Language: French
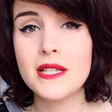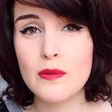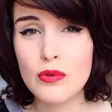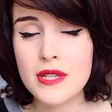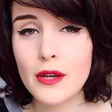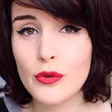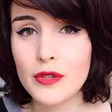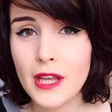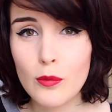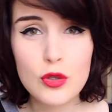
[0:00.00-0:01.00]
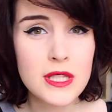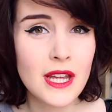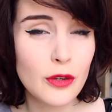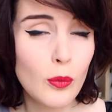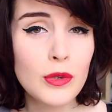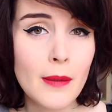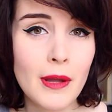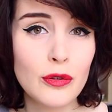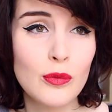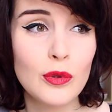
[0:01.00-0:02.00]
et c'est pour ça que le thermostat dans mon
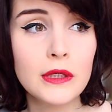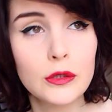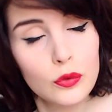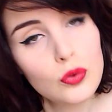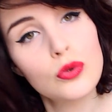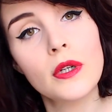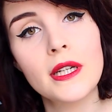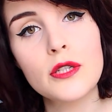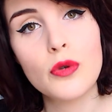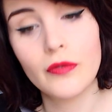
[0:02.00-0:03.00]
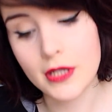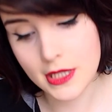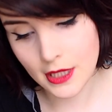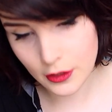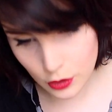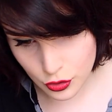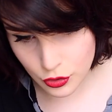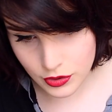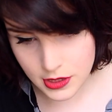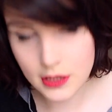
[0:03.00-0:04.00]
appartement est toujours réglé sur 25,
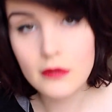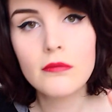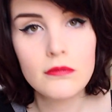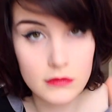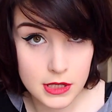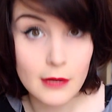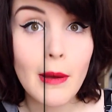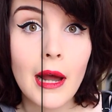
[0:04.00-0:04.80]
je sais, c'est